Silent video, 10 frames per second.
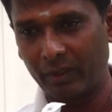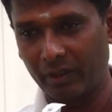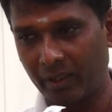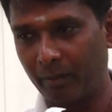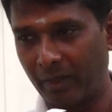
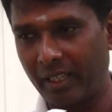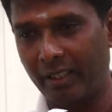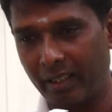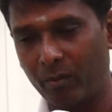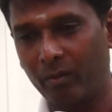இந்த மரம்
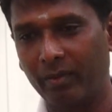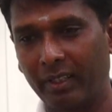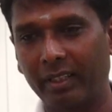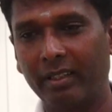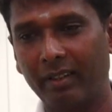இடம்
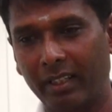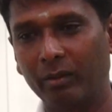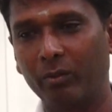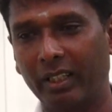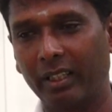நட்டு வளர்த்த
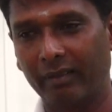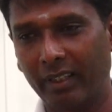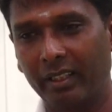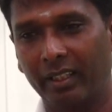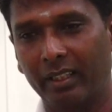முடியாதவங்க
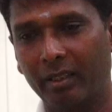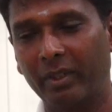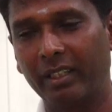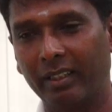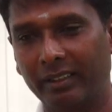அதை அந்த
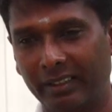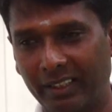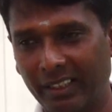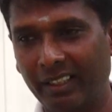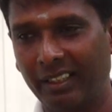மாதிரியாக
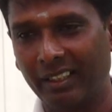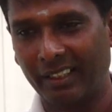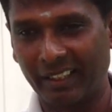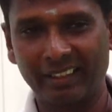செஞ்சாலே நல்லா